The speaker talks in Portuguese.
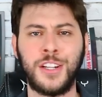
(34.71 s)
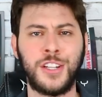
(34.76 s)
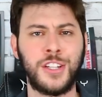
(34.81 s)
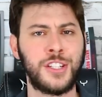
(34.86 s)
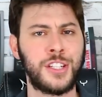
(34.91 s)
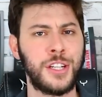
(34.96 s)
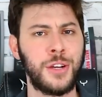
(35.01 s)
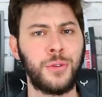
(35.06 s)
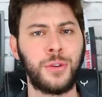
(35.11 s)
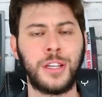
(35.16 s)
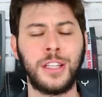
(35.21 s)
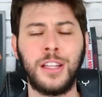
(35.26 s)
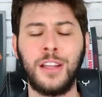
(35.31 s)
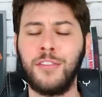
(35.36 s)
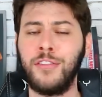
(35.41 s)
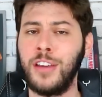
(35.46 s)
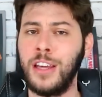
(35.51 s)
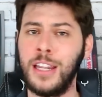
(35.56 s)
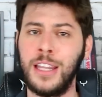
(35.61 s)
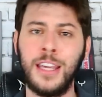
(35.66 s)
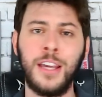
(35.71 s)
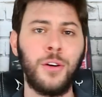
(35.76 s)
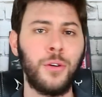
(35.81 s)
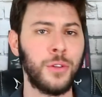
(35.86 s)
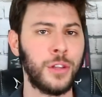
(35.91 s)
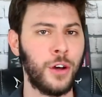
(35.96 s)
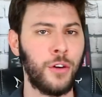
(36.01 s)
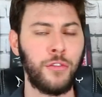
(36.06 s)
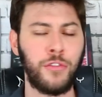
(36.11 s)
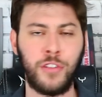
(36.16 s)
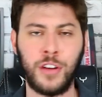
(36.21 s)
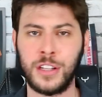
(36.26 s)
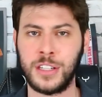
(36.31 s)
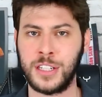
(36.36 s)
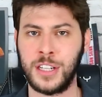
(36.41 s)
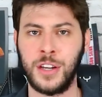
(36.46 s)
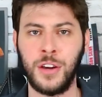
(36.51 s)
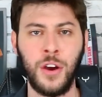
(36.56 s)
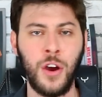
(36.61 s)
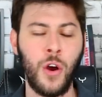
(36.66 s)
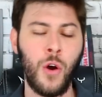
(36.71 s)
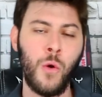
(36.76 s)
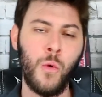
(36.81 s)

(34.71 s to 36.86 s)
dizer o que deveria ou não fazer